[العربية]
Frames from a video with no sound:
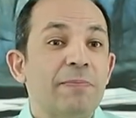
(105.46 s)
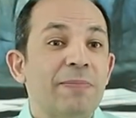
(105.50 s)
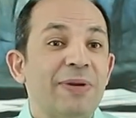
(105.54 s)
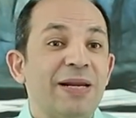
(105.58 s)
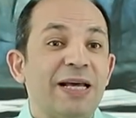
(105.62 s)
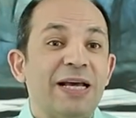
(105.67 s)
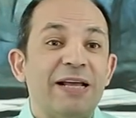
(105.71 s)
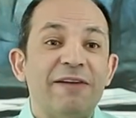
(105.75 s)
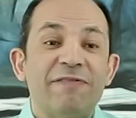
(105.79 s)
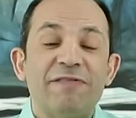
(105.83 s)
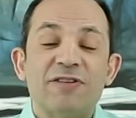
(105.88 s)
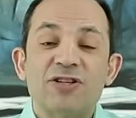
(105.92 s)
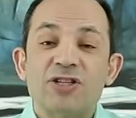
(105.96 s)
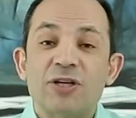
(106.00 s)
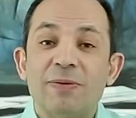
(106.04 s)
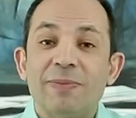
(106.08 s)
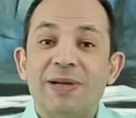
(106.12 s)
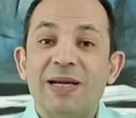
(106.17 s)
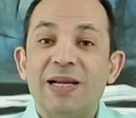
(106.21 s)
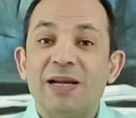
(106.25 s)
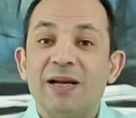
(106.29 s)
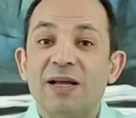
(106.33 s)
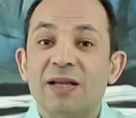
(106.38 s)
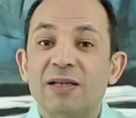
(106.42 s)
من حلف
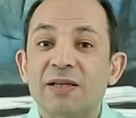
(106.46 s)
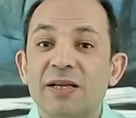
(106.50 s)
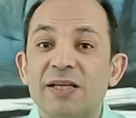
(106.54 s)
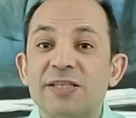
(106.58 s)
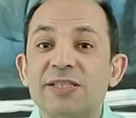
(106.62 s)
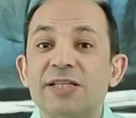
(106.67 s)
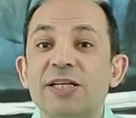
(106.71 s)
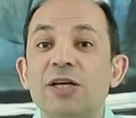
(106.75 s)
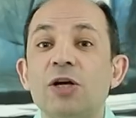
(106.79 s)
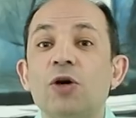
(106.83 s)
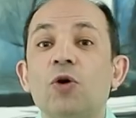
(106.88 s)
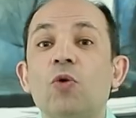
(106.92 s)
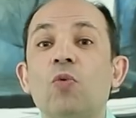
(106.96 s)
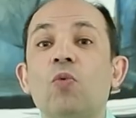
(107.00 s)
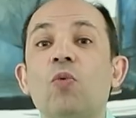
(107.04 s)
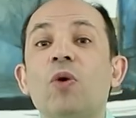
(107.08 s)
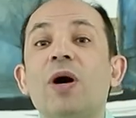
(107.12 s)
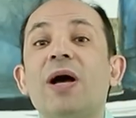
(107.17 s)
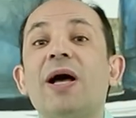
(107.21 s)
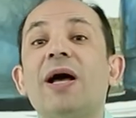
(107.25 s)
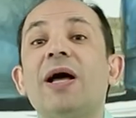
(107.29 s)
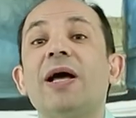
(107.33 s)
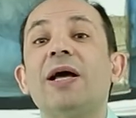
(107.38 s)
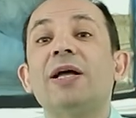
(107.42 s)
شمال الأطلسي
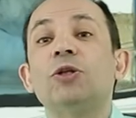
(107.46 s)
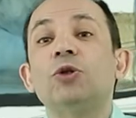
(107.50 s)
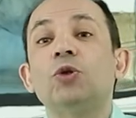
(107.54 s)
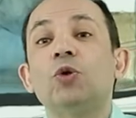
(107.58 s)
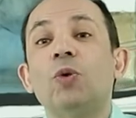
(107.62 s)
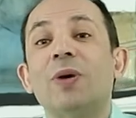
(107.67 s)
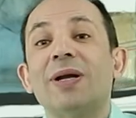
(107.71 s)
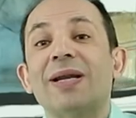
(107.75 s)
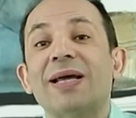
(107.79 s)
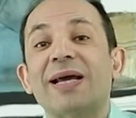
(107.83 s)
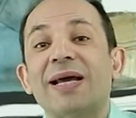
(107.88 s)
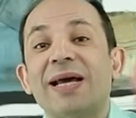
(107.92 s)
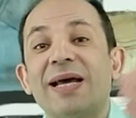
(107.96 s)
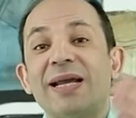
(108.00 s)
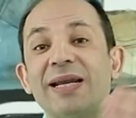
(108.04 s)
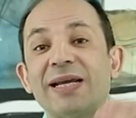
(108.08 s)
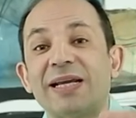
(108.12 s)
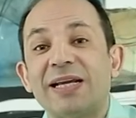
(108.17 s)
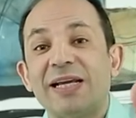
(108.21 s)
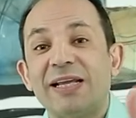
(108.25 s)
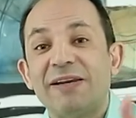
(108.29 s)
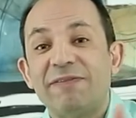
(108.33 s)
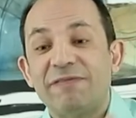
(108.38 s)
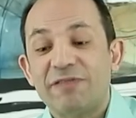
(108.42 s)
والدول خارج
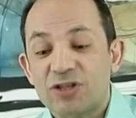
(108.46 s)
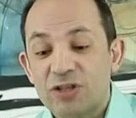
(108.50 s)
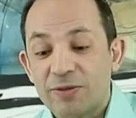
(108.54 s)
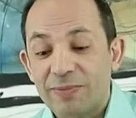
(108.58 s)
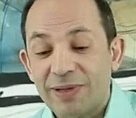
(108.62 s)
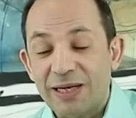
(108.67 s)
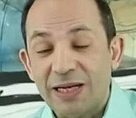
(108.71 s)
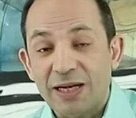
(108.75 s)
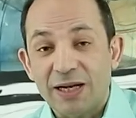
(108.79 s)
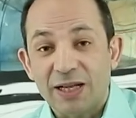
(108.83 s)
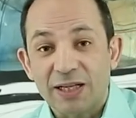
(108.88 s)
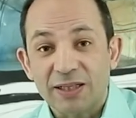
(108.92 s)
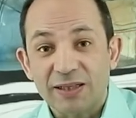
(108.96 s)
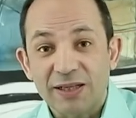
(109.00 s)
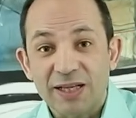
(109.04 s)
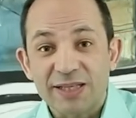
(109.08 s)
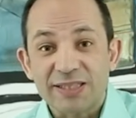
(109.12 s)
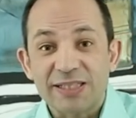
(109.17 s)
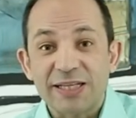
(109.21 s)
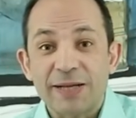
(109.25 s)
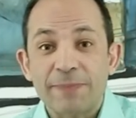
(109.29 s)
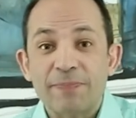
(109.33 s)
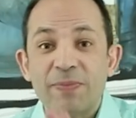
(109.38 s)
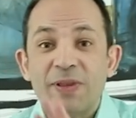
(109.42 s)
حلف شمال
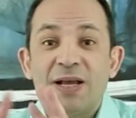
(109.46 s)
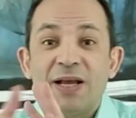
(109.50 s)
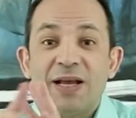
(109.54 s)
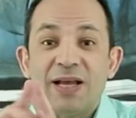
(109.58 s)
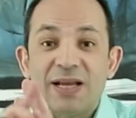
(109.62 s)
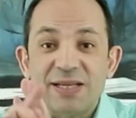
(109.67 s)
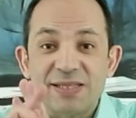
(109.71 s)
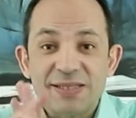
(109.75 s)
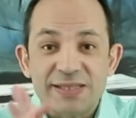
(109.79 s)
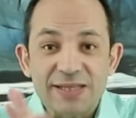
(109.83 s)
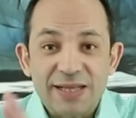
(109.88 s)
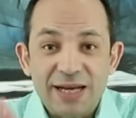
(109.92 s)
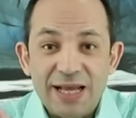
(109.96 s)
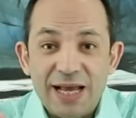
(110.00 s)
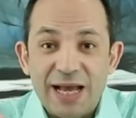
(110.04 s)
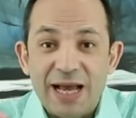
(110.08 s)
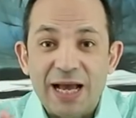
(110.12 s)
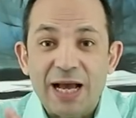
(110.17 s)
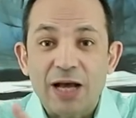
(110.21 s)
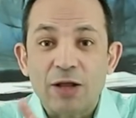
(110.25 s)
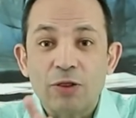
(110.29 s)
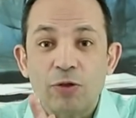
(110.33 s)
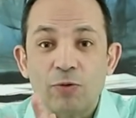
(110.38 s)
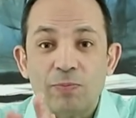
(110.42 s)
الأطلسي
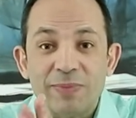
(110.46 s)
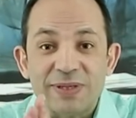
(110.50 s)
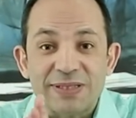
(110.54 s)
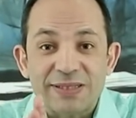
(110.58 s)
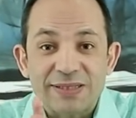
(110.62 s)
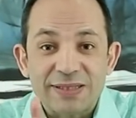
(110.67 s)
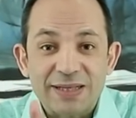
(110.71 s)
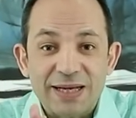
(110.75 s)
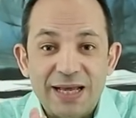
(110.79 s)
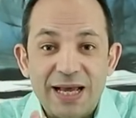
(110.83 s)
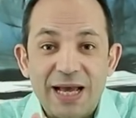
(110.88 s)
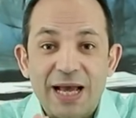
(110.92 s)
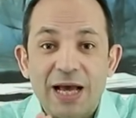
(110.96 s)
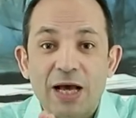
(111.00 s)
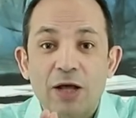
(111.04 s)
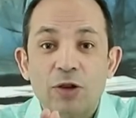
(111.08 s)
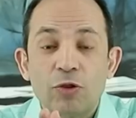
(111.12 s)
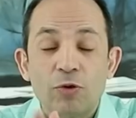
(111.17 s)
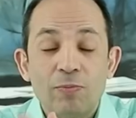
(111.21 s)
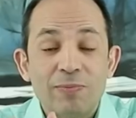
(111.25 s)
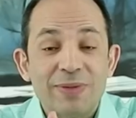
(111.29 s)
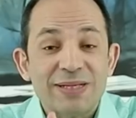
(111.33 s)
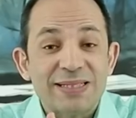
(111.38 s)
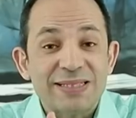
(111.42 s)
السلاح ثم السلاح
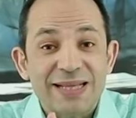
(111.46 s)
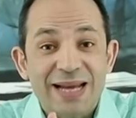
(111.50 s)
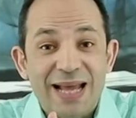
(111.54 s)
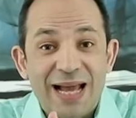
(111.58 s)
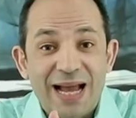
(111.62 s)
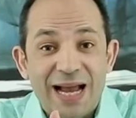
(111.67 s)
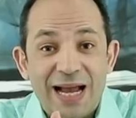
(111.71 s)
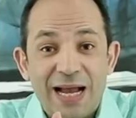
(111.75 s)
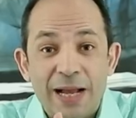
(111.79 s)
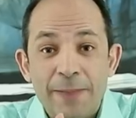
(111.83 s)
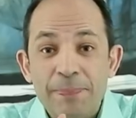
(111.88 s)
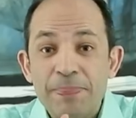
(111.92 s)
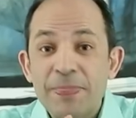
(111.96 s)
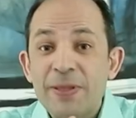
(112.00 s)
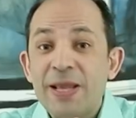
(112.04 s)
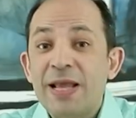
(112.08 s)
ثم السلاح